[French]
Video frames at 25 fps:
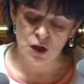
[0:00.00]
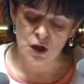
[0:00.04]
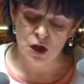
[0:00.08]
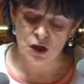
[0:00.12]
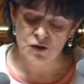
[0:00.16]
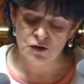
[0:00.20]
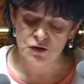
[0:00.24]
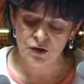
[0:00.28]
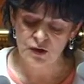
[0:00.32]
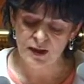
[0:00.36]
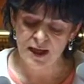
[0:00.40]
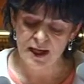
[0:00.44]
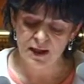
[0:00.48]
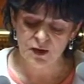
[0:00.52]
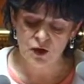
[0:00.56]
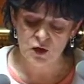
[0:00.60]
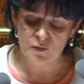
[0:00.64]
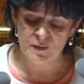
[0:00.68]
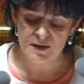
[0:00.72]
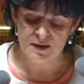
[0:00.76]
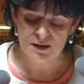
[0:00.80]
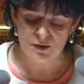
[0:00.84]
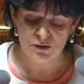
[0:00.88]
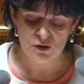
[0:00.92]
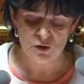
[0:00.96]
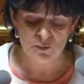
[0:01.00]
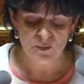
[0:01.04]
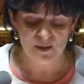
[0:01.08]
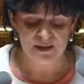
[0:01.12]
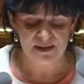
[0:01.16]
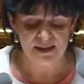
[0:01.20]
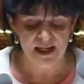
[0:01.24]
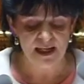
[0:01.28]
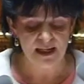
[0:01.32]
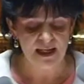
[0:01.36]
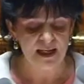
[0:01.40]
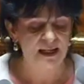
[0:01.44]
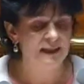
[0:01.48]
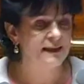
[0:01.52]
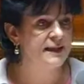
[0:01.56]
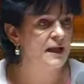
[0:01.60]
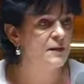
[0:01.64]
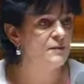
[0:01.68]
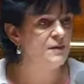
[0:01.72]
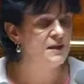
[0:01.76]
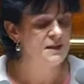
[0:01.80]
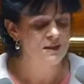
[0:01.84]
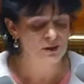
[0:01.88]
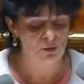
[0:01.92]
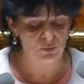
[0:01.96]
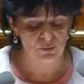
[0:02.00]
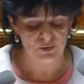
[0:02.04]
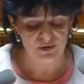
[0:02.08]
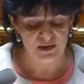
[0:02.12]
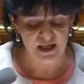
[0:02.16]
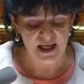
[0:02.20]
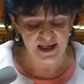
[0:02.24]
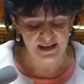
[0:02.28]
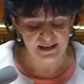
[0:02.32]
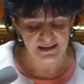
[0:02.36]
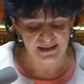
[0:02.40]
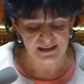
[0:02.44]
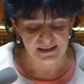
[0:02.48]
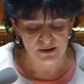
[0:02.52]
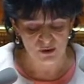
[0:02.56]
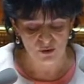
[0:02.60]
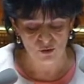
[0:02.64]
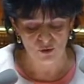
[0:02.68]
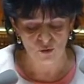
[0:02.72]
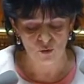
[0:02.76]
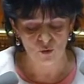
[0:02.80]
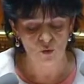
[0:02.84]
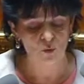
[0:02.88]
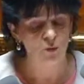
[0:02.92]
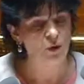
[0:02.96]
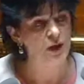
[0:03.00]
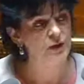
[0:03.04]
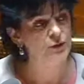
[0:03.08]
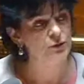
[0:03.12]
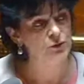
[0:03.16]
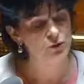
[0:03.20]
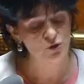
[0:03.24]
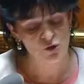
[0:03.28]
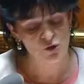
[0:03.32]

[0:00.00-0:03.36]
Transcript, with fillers: lorsque la commission spéciale a établi son texte au mois de